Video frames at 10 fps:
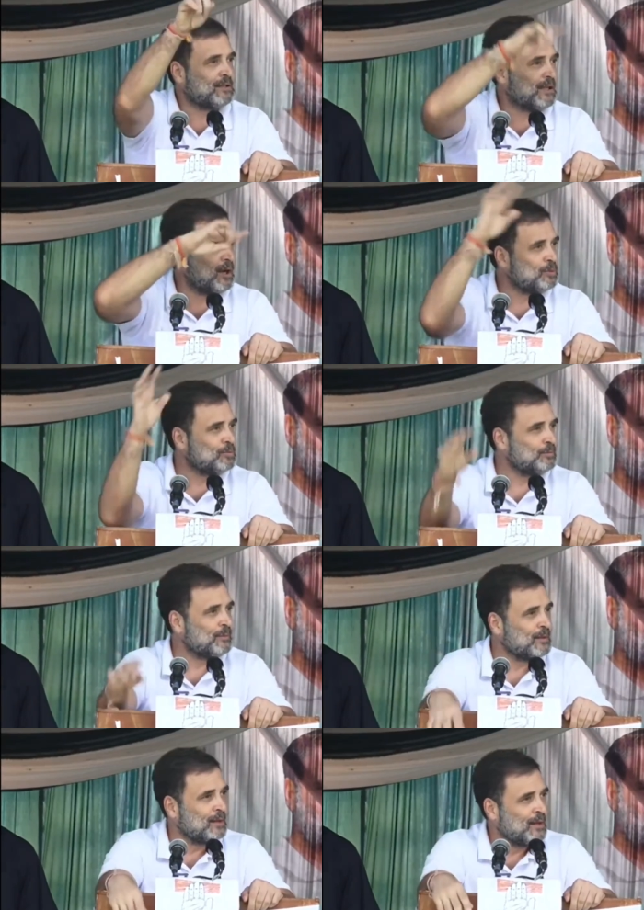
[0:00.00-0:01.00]
करता
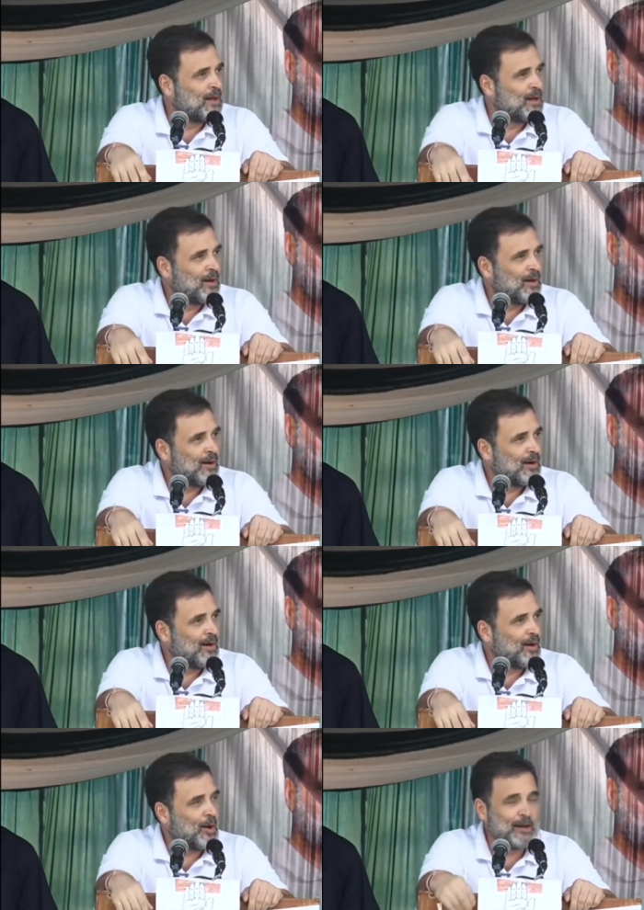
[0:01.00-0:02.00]

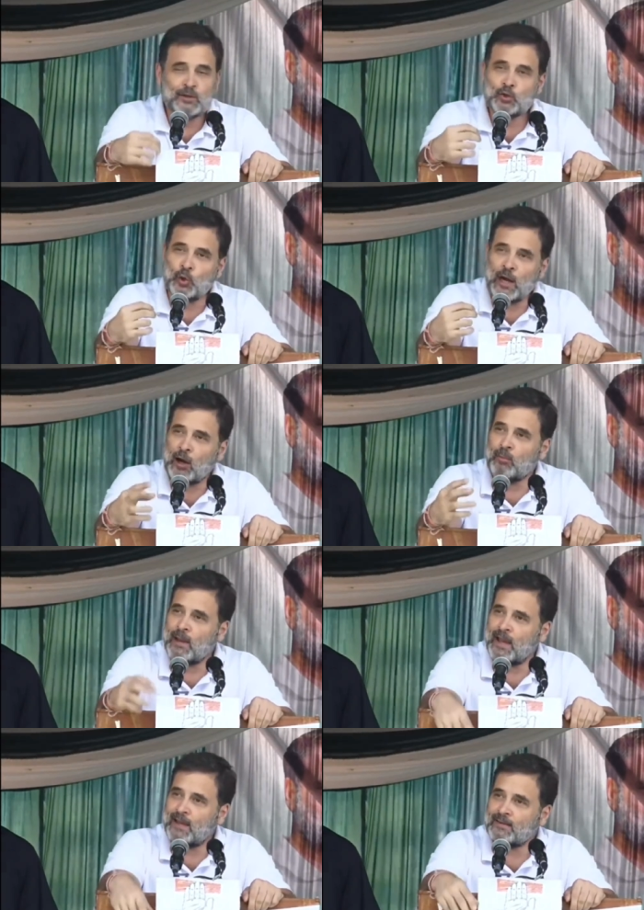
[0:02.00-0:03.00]
हूं और इस चुनाव
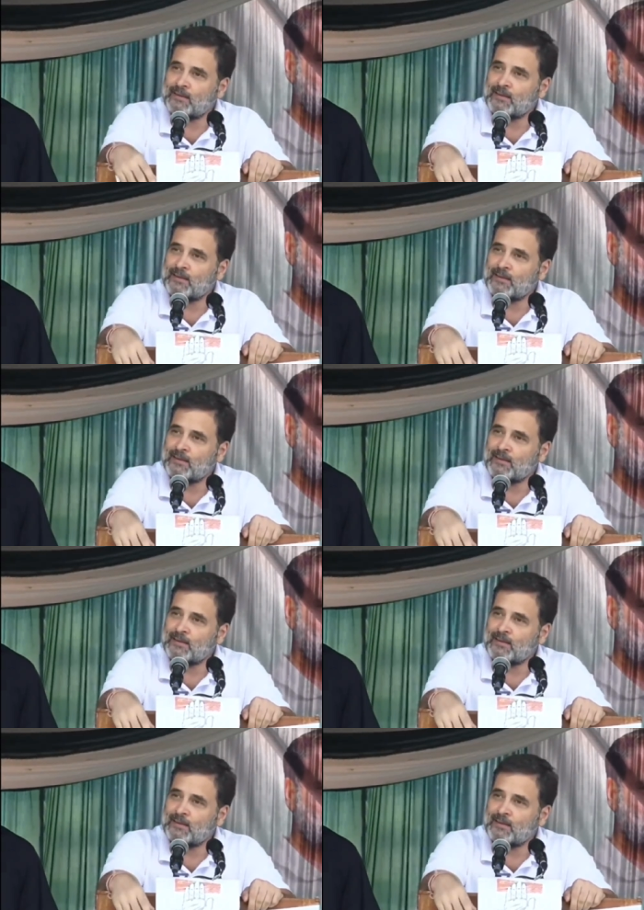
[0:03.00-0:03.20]
में